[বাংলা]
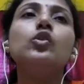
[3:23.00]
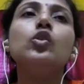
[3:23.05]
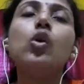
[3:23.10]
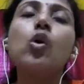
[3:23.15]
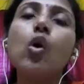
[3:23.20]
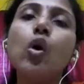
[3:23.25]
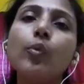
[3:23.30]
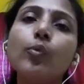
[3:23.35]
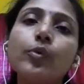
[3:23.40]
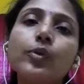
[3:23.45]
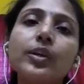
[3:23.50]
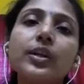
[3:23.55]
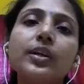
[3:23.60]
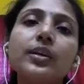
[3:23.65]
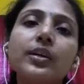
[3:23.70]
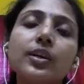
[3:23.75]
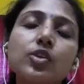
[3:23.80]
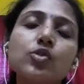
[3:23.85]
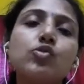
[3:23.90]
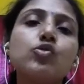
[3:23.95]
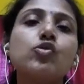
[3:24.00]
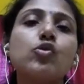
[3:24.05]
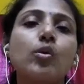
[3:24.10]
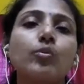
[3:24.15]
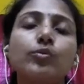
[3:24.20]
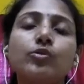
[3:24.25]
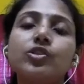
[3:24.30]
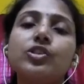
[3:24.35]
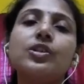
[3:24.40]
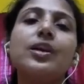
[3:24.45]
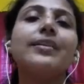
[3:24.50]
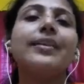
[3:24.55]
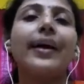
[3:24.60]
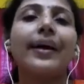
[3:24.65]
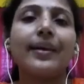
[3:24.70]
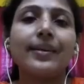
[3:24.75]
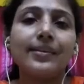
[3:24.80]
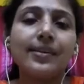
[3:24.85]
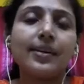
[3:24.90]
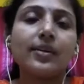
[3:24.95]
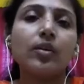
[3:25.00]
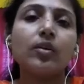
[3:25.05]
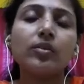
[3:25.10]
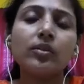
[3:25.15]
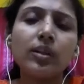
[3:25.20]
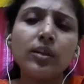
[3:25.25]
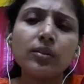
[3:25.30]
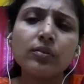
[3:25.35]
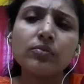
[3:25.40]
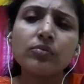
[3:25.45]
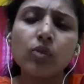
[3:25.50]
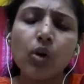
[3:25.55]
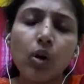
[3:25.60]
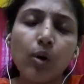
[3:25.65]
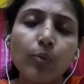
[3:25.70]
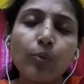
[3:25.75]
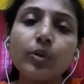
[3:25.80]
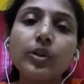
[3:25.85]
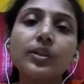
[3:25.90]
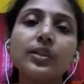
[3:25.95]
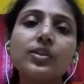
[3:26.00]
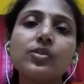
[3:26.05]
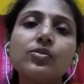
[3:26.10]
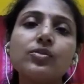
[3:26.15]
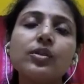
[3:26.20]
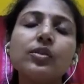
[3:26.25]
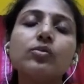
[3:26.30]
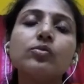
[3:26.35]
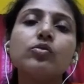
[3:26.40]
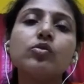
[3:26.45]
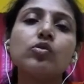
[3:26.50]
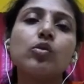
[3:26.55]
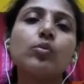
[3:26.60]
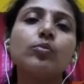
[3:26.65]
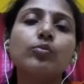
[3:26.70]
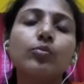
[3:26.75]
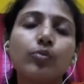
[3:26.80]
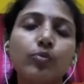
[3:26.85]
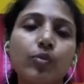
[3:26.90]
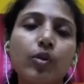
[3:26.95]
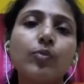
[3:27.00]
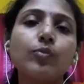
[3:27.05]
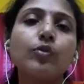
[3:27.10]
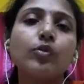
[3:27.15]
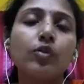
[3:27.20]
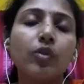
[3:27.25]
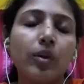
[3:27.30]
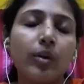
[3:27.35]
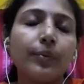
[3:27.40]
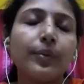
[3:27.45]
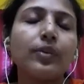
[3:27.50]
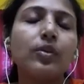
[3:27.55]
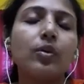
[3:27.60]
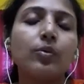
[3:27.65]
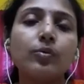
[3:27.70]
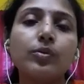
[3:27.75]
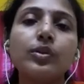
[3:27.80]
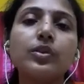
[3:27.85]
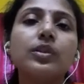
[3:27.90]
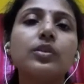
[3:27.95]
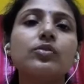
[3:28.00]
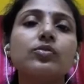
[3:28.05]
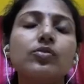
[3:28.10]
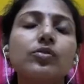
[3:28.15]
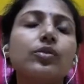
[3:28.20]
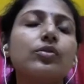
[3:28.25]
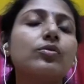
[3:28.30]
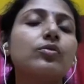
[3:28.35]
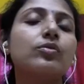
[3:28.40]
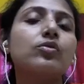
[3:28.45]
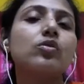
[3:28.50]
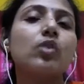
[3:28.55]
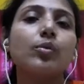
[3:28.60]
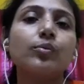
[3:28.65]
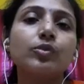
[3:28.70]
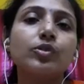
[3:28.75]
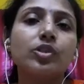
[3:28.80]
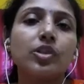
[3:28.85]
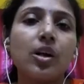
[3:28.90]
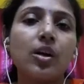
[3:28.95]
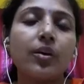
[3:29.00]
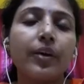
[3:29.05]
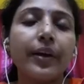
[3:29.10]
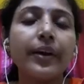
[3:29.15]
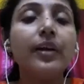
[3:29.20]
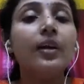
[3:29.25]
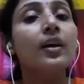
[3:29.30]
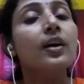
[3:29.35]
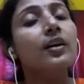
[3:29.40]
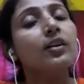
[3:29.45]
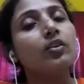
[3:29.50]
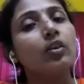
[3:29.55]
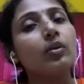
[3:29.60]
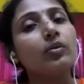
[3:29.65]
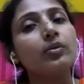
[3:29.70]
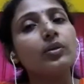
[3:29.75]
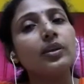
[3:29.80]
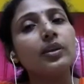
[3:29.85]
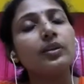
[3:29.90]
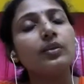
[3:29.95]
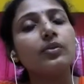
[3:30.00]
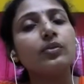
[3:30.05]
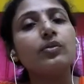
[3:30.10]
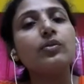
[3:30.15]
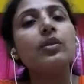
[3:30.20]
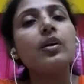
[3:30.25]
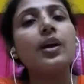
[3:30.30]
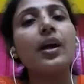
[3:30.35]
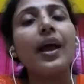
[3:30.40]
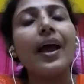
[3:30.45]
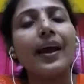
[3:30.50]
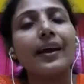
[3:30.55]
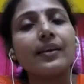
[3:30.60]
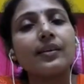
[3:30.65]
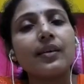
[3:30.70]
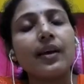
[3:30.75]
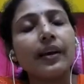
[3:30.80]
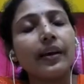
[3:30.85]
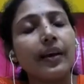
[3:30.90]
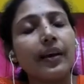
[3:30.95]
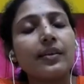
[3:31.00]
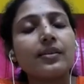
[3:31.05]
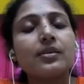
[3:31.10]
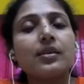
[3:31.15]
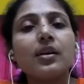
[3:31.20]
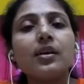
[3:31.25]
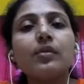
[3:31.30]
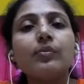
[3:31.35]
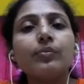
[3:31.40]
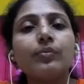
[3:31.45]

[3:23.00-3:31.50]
ধমনীর কিছু সমস্যা দেখা যায় অর্থাৎ ধমনীতে যদি কোনো সংক্রমণ হয় বা ধমনিতে যদি কোনো সমস্যা হয় তখন কিন্তু এক এক একটা